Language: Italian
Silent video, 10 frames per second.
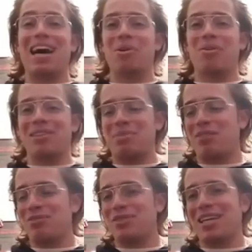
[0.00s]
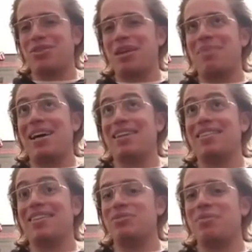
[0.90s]
Quando abbiamo fondato la band
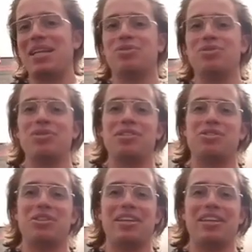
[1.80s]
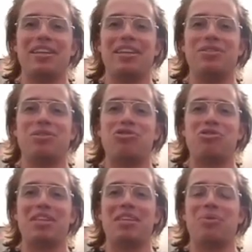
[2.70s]
nel 2012 non ci
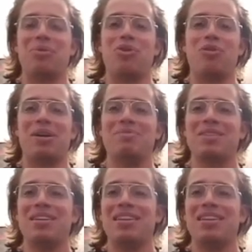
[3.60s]
veniva un nome.